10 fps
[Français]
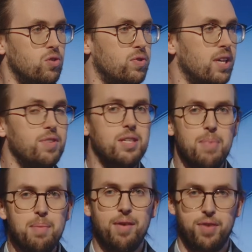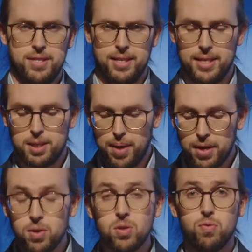je vous invite même à faire cette
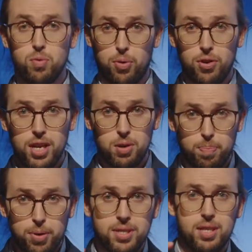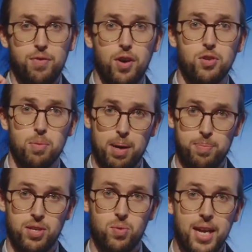expérience, vous prenez une petite feuille de
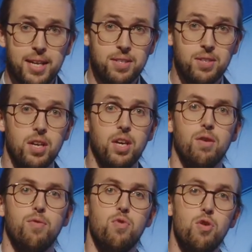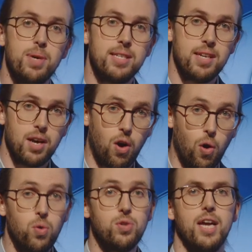papier toilette, vous le mettez en
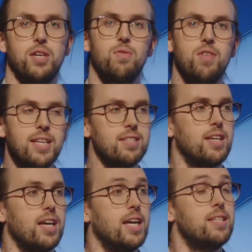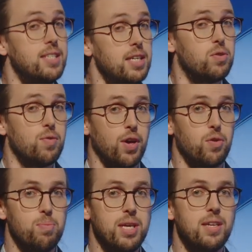haut de la cuvette, et s'il devient
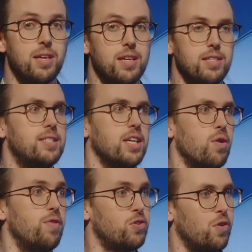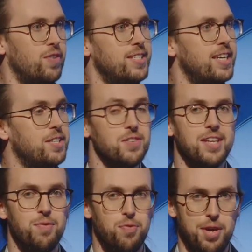humide, c'est que votre WC est en
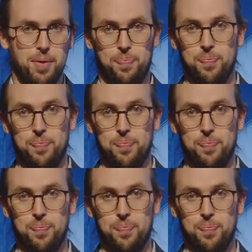train de fuir.